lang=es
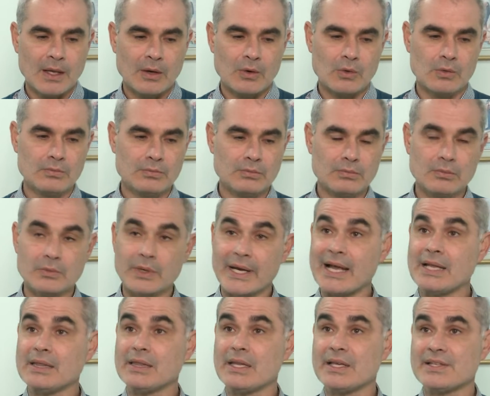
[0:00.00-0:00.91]
un
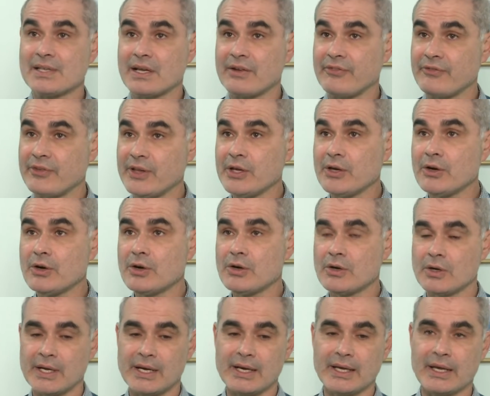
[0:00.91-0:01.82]
gran desafío
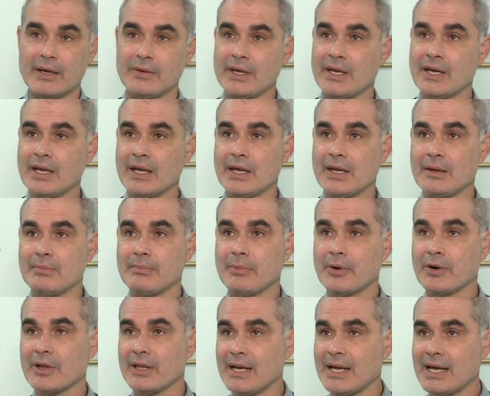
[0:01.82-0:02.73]
el que viene
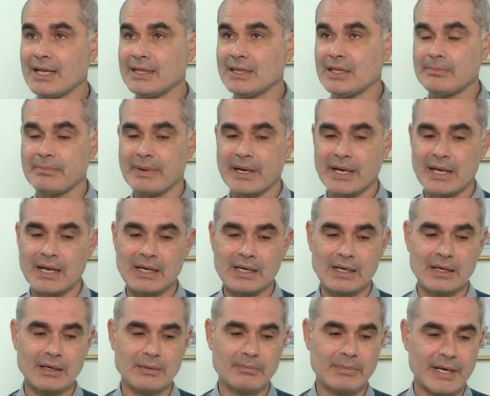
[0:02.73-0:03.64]
por delante para
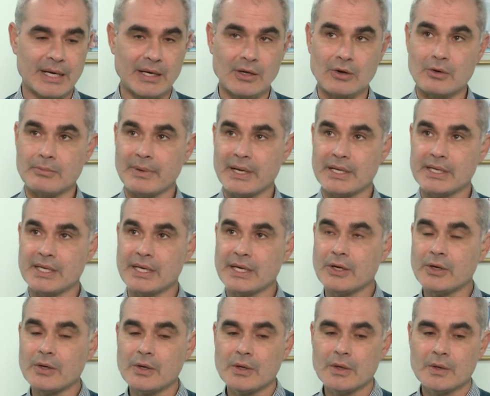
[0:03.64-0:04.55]
el,
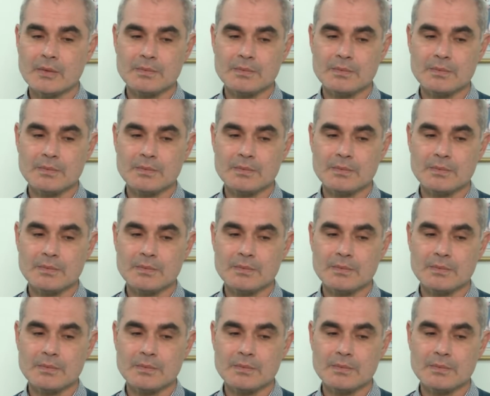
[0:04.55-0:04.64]
compañero.